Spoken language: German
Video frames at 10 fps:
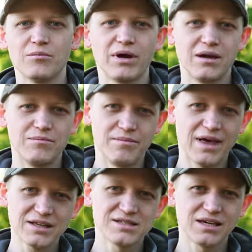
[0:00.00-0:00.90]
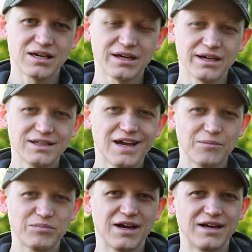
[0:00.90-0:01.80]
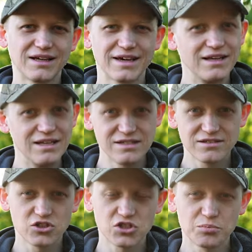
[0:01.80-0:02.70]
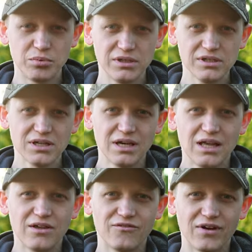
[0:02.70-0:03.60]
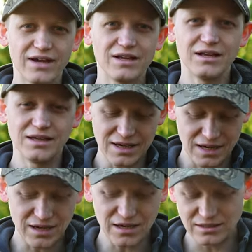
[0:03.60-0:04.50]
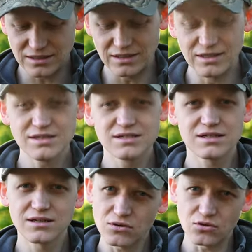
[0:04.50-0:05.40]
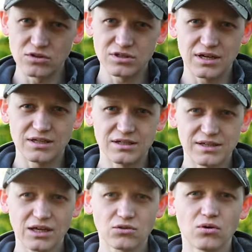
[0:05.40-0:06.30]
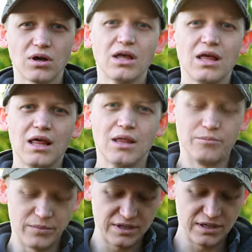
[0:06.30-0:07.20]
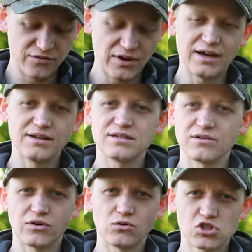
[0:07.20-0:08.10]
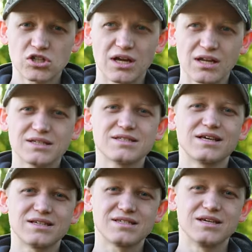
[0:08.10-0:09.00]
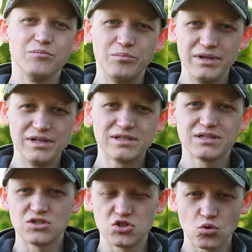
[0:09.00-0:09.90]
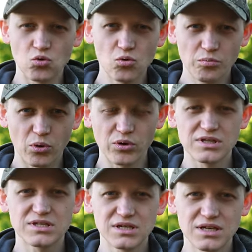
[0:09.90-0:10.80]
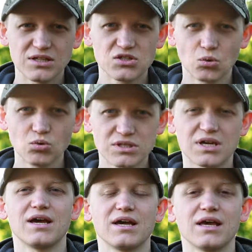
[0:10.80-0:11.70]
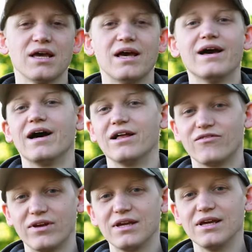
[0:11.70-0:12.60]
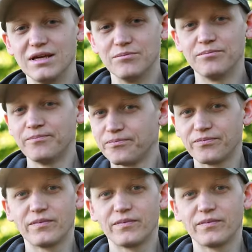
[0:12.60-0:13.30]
Bei einem Nachtsichtgerät habt ihr ein realistisches Bild, weil ja die Linse und der Detektor mit Hilfe eines Infrarotstrahlers das Bild so projizieren, so zeigen, als wenn er eben